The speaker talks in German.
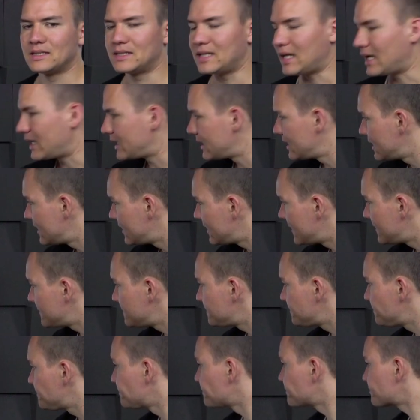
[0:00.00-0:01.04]
Dann
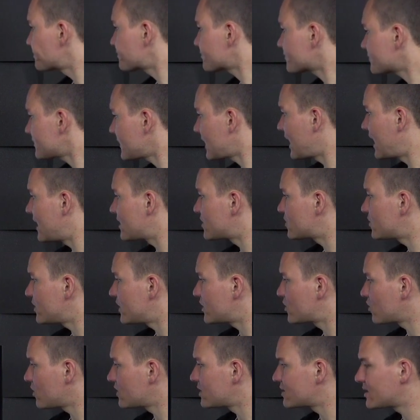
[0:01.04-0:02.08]
ähm, hast du
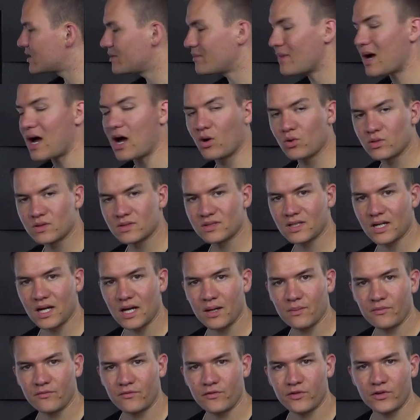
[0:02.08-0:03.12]
ja trotzdem
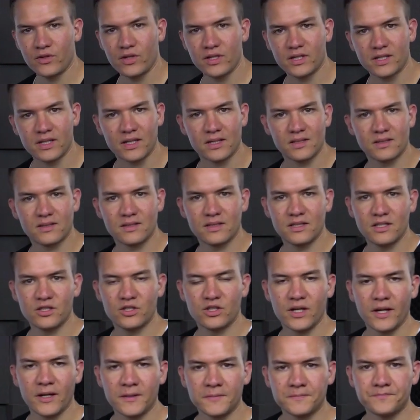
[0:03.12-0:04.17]
Ausgaben für dich als
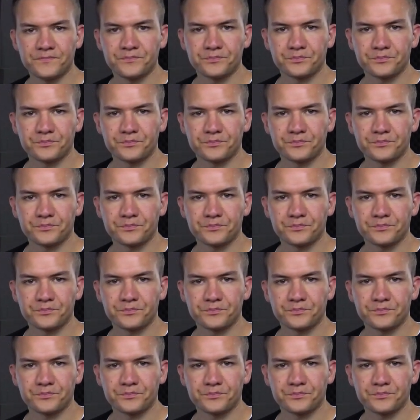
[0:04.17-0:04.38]
DJ